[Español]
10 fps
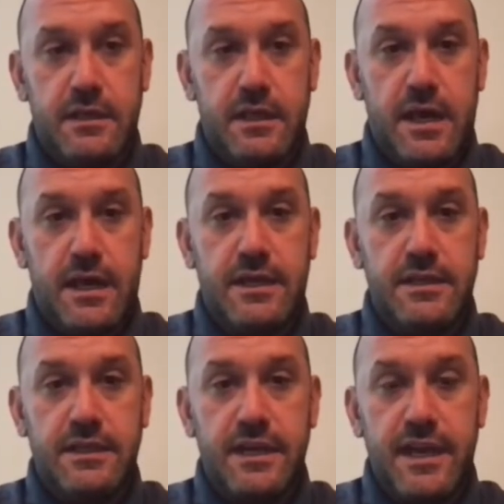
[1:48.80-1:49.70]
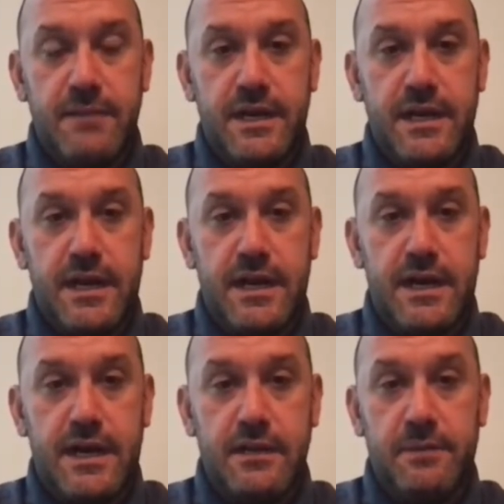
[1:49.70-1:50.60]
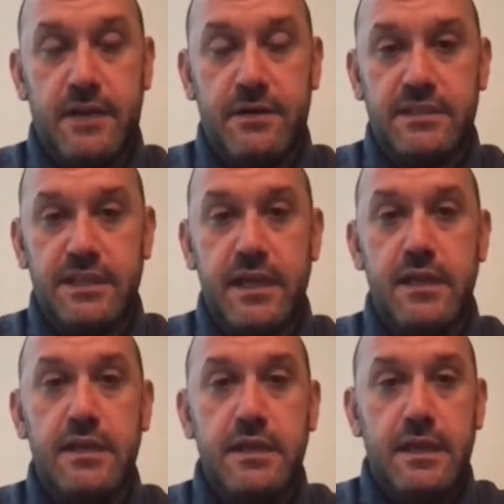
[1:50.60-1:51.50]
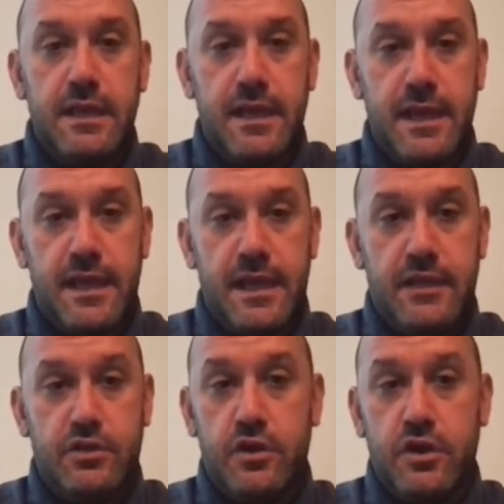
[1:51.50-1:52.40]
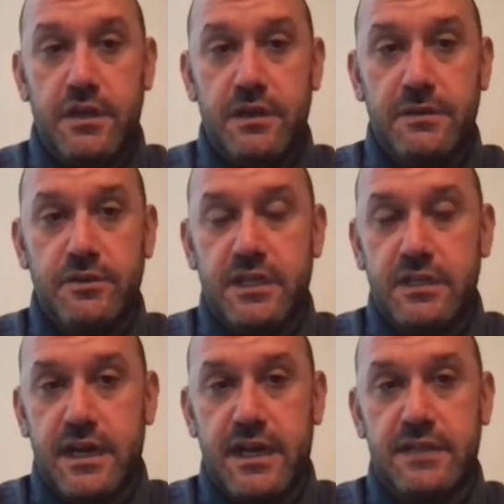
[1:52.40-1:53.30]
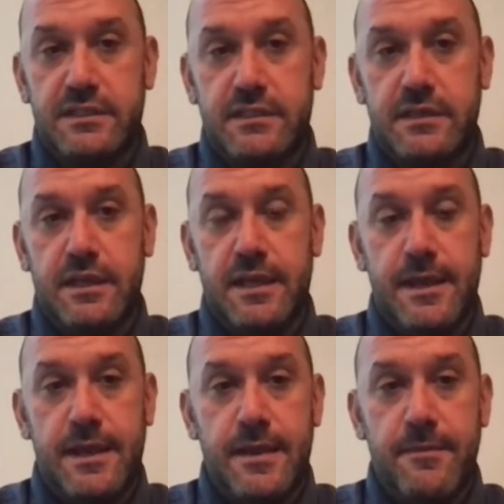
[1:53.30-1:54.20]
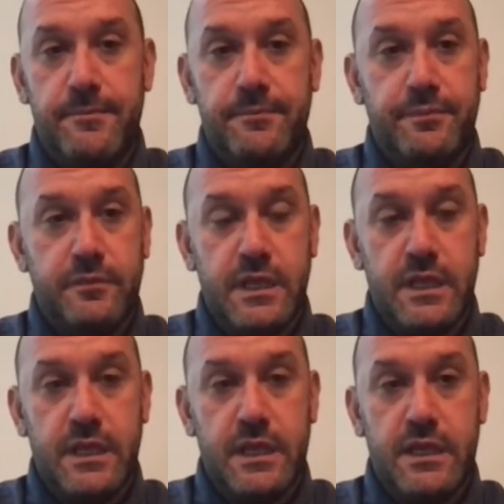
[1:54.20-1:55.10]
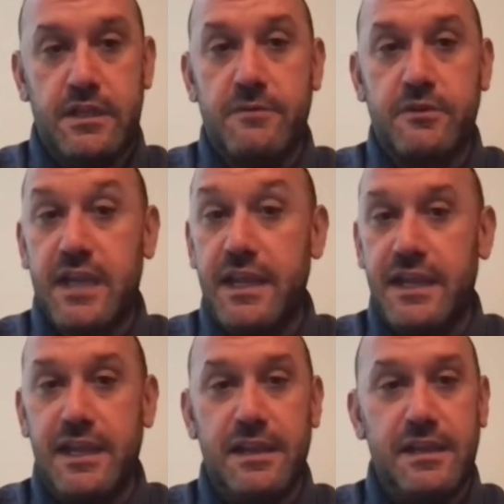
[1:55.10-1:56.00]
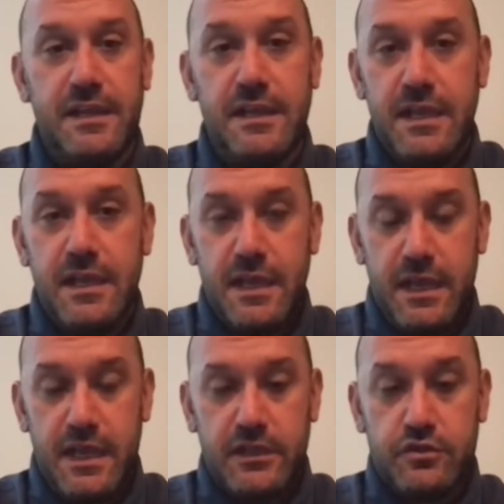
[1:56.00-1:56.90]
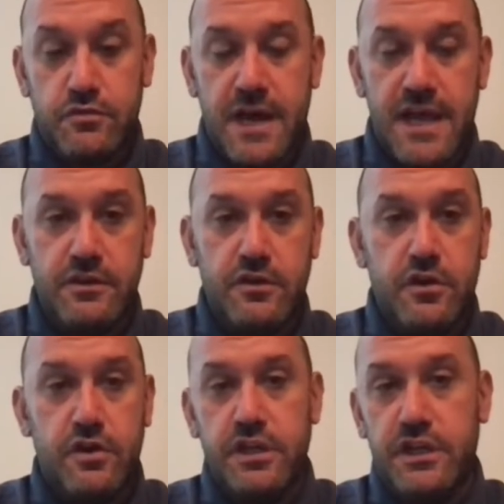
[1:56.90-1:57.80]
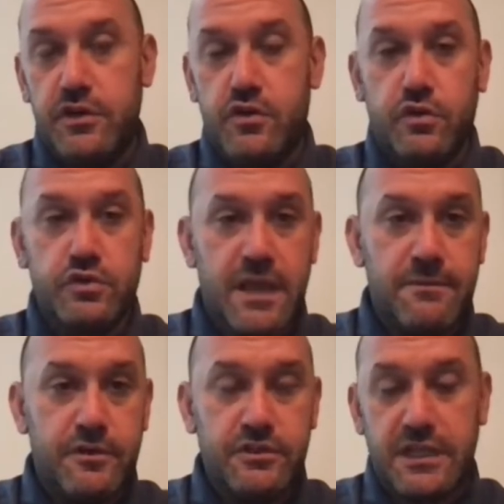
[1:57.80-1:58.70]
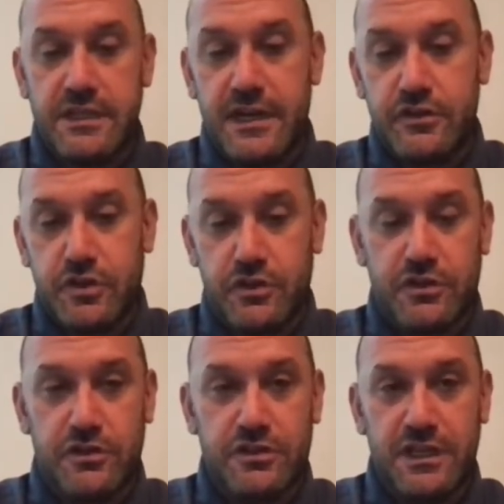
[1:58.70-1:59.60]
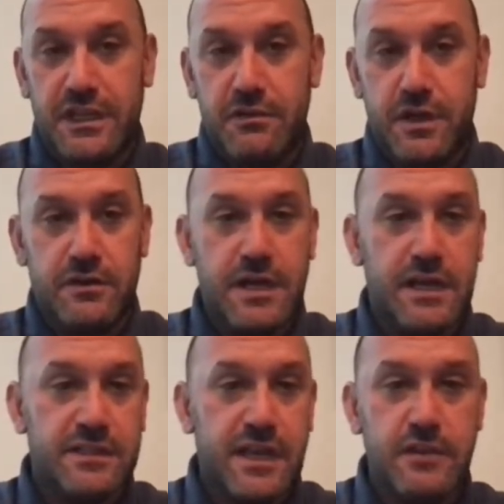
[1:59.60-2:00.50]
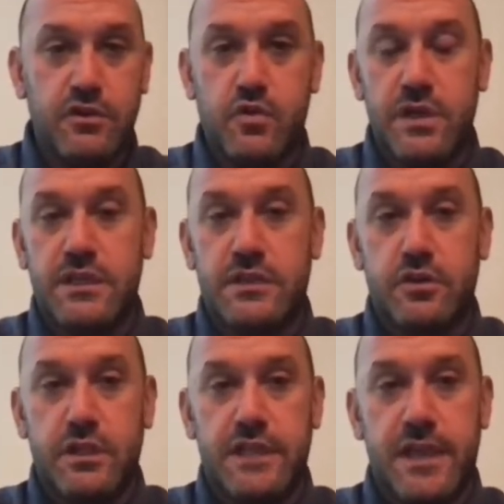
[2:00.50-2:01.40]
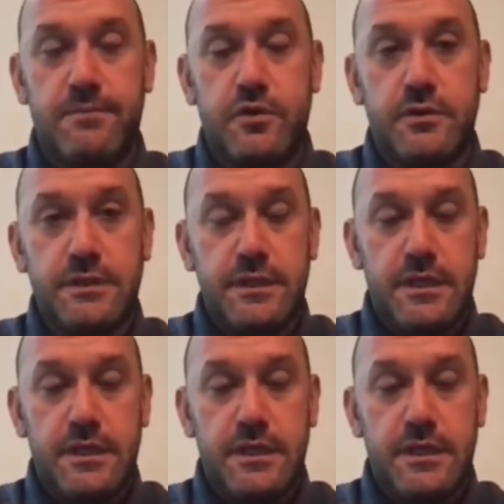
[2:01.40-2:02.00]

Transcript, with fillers: Argentina y para, y para Brasil. Eh, todos los que venimos atrás eh, eh, estamos ahí sumando y nos cruzamos entre nosotros y bueno, nada, sacando cuentas todo el tiempo.